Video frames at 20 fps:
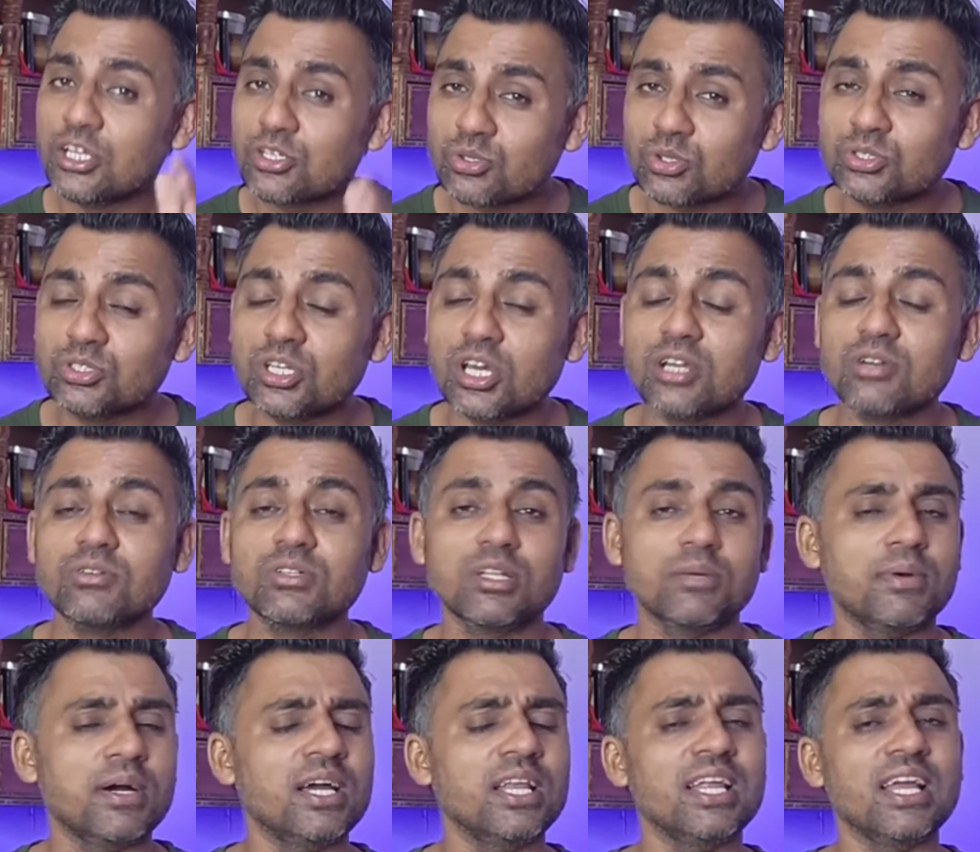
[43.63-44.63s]
इसको जरूर
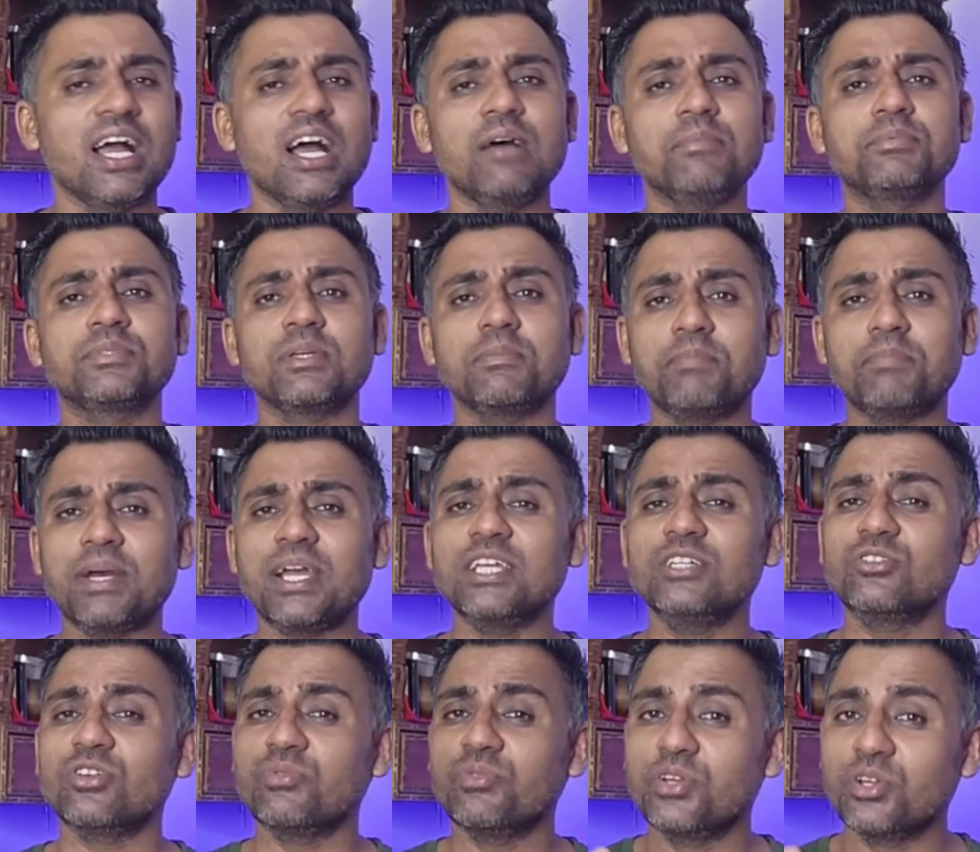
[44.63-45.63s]
दबा लें आप सब
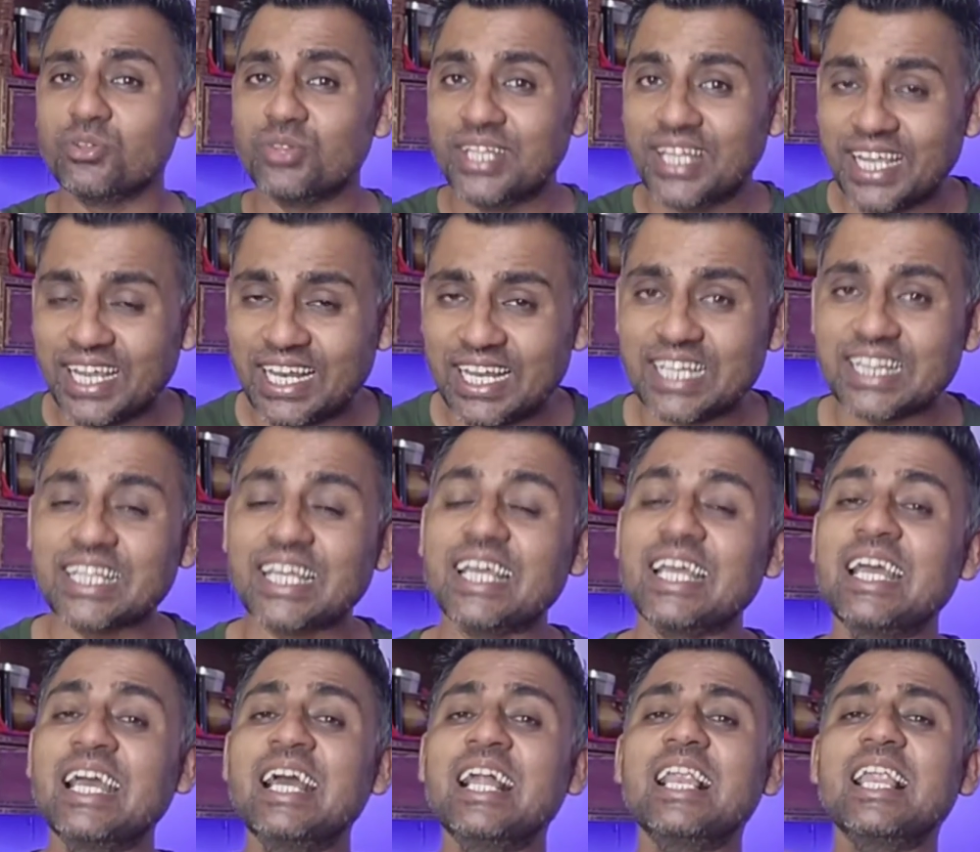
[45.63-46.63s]
भाई जो वीडियो देख लेते
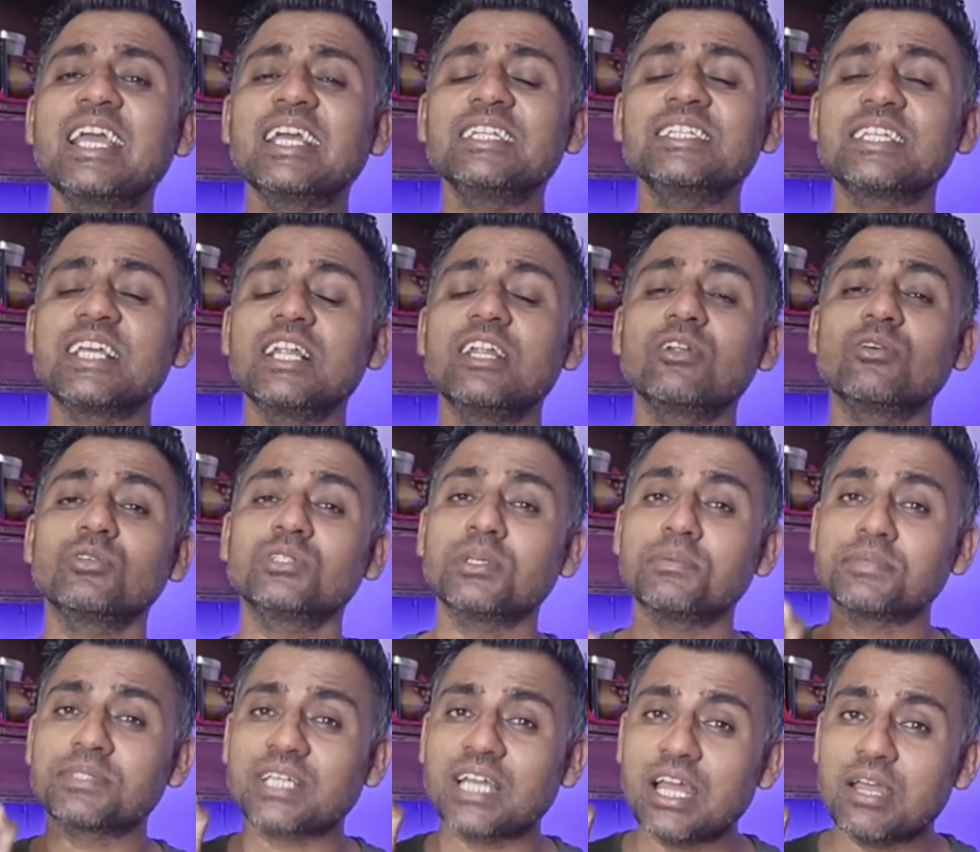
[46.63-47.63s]
हैं लेकिन चैनल को
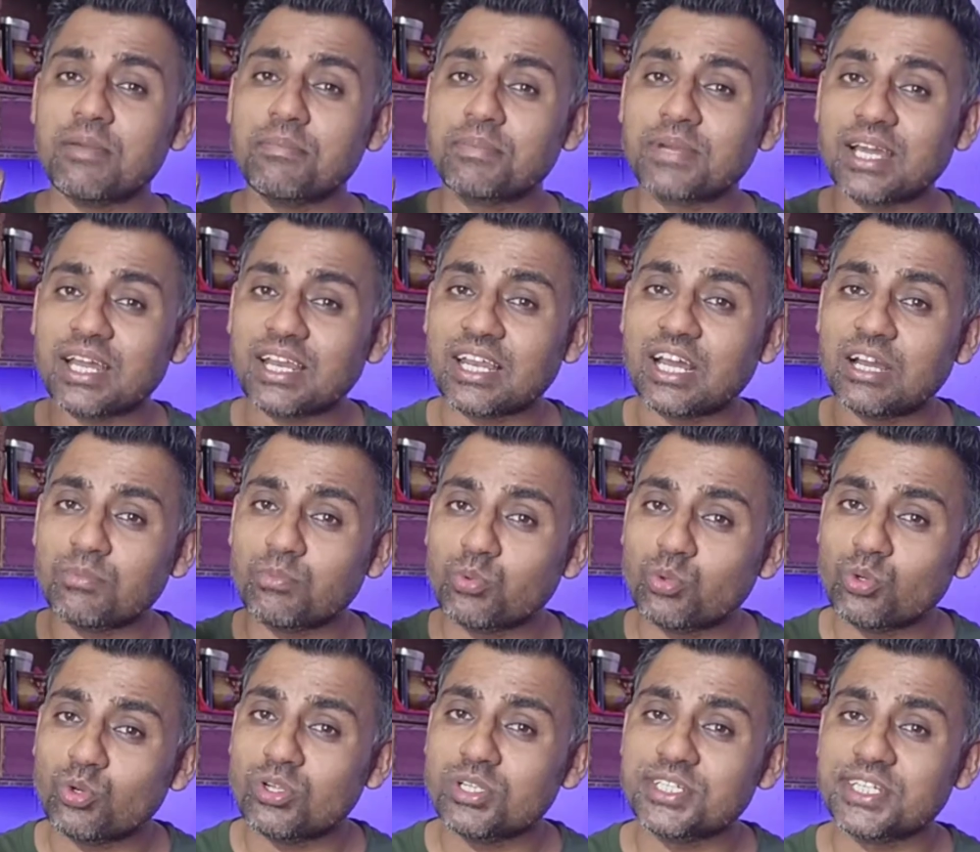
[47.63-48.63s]
सब्सक्राइब करना
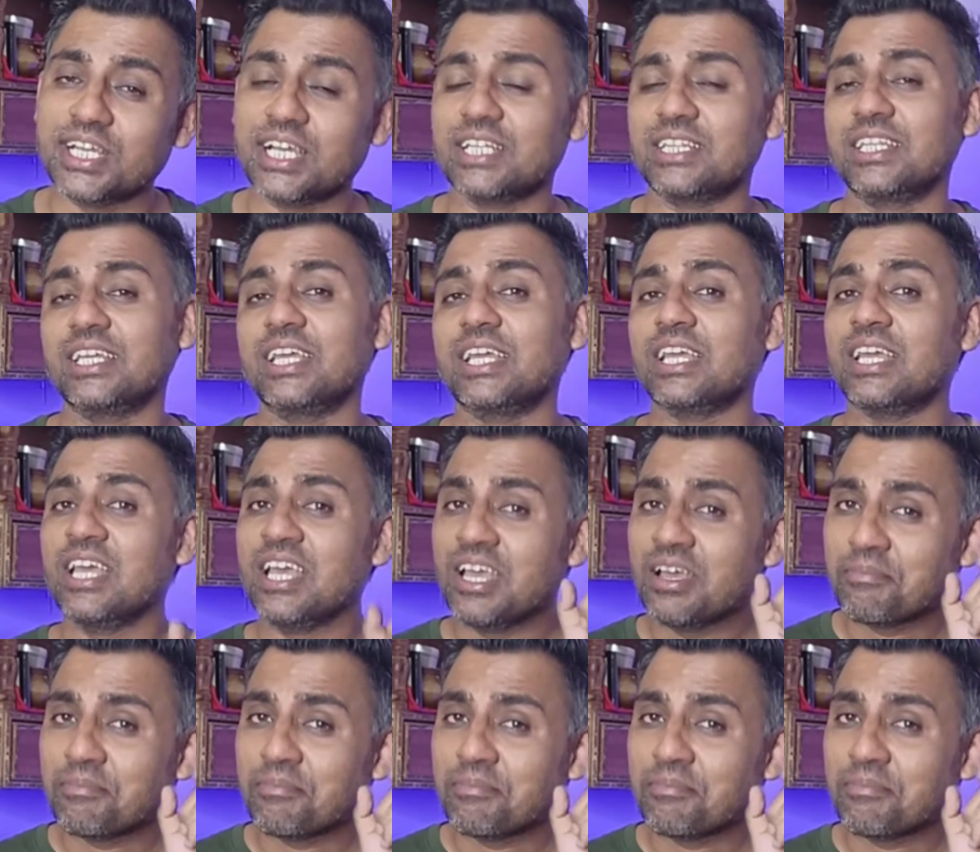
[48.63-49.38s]
भूल जाते हैं